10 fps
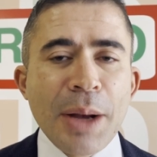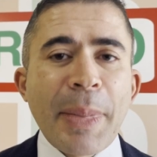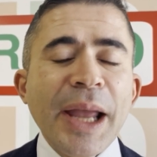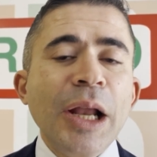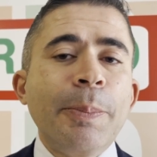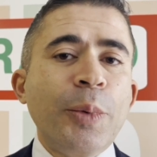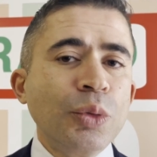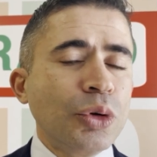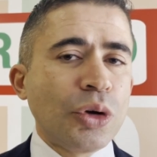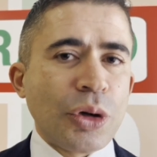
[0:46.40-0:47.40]
Ma il
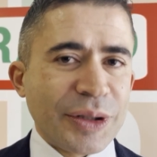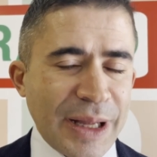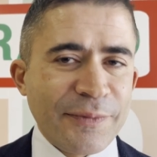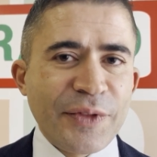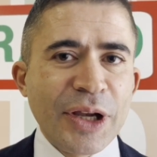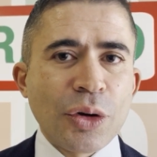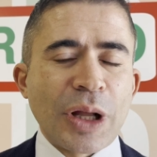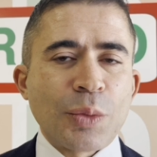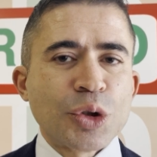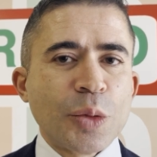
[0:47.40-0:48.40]
punto davvero
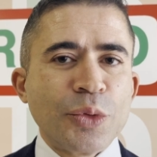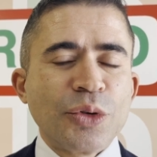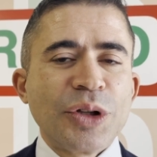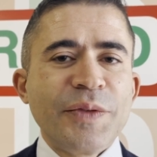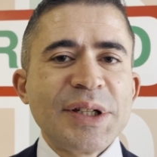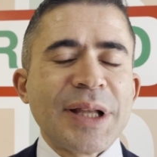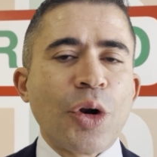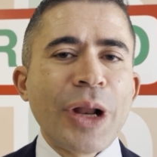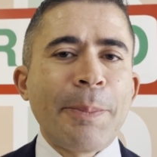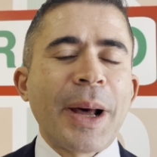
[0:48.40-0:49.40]
da questo punto di vista
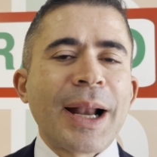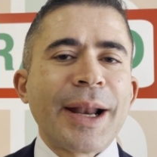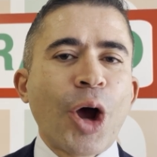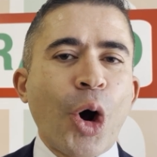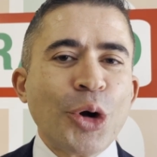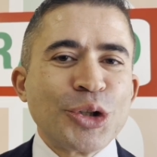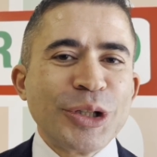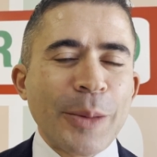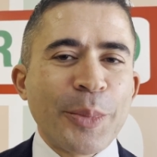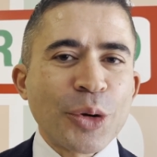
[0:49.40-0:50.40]
non è parlare oggi
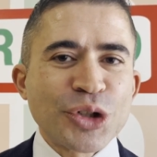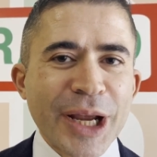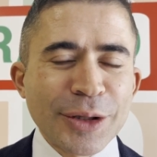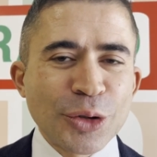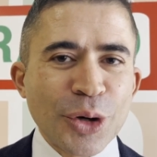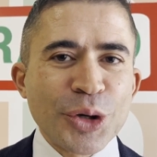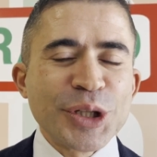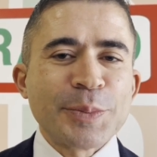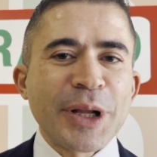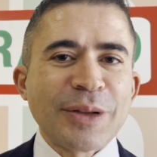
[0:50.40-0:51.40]
del progetto
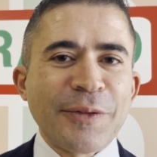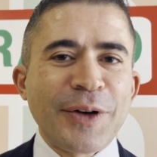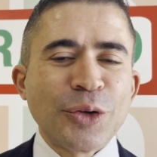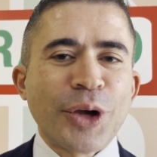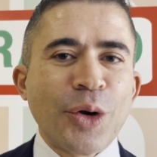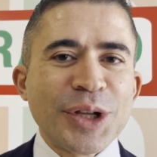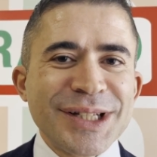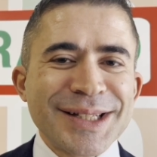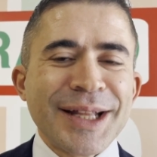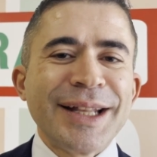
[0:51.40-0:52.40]
rispetto al fatto che non
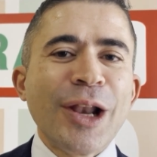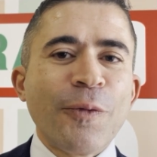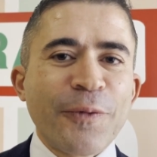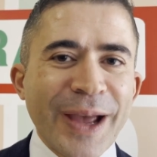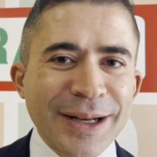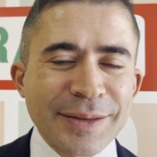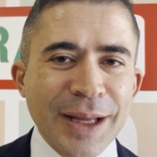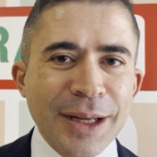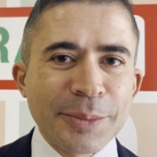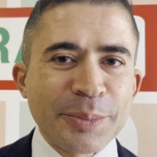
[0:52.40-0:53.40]
esiste né
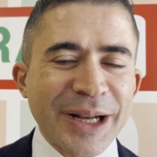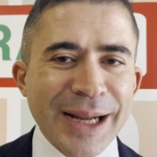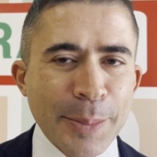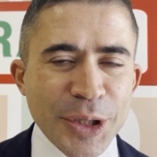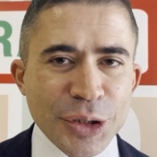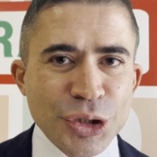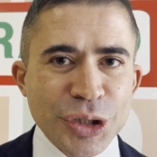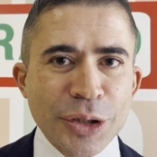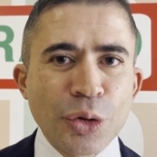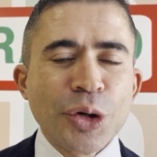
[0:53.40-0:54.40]
l'offerta, per
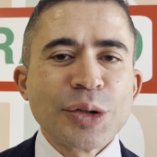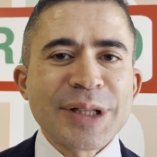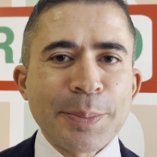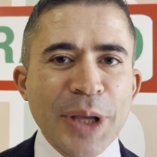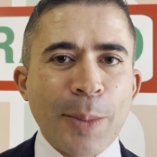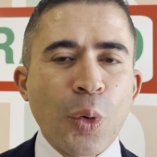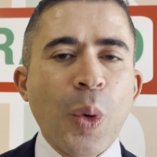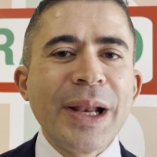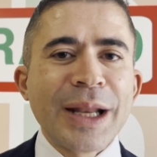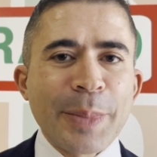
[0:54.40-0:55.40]
capirci, noi non sappiamo
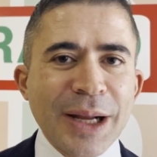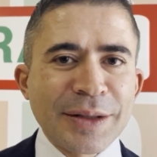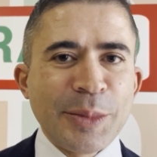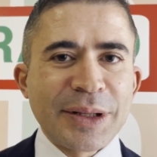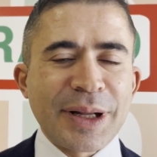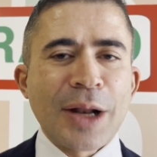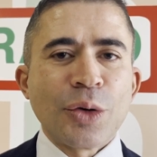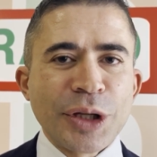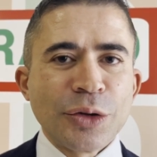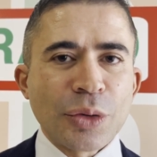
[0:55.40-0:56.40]
quali reparti metteranno
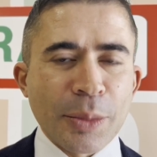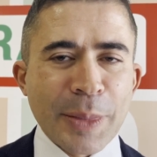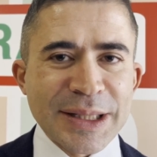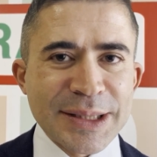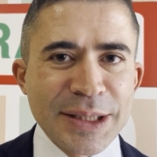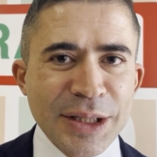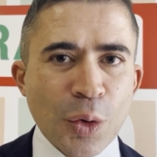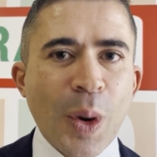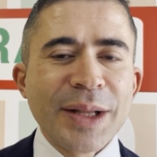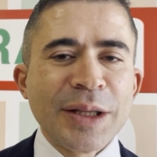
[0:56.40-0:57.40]
dentro il Mazzini,
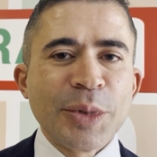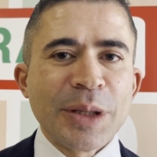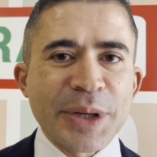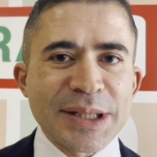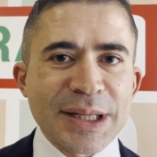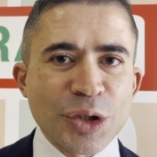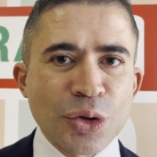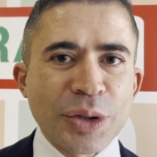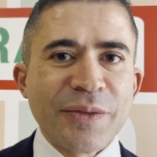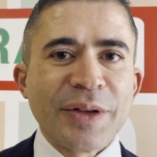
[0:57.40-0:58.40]
quali tipi di
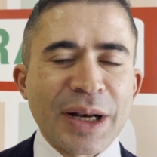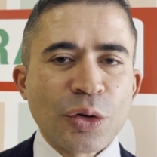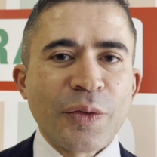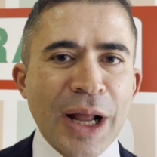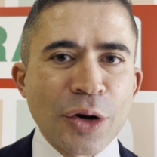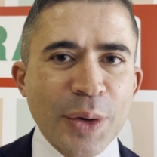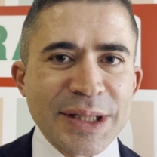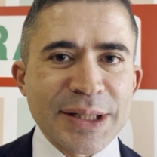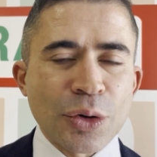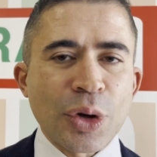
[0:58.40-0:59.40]
prestazioni dovranno
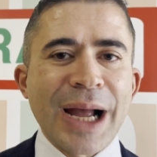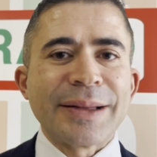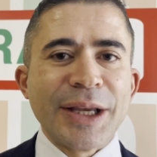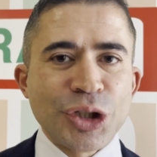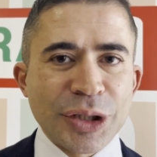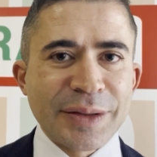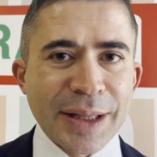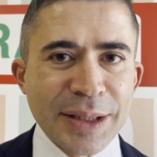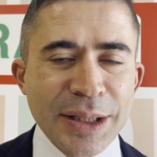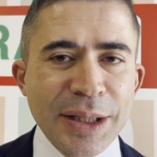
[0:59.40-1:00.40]
essere erogate ai
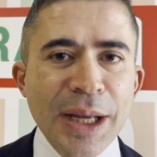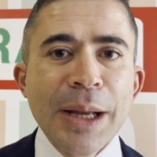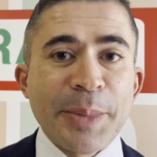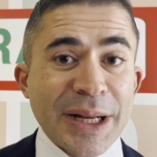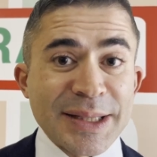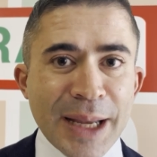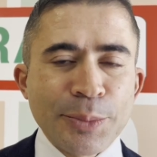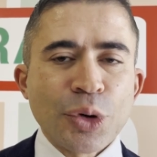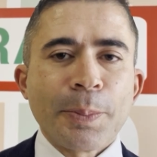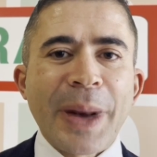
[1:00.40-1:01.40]
cittadini, per
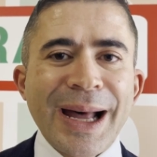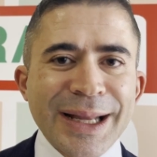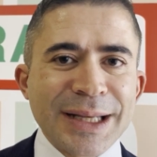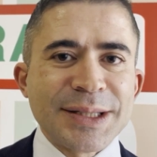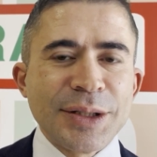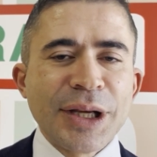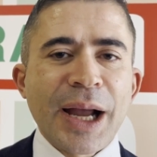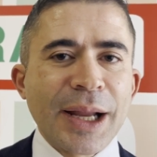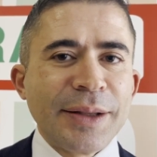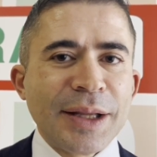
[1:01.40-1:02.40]
esempio pare che si dica
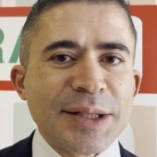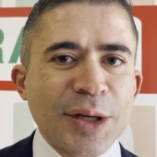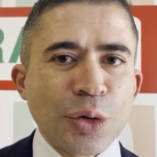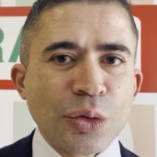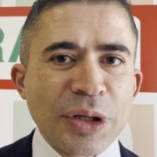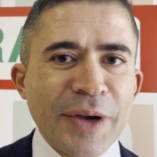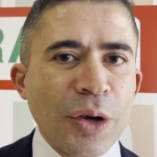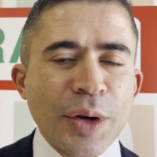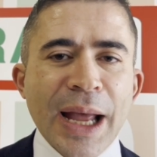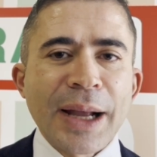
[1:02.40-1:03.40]
che il DEA di secondo
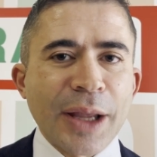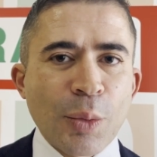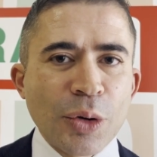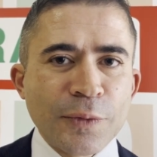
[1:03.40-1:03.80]
livello neanche quello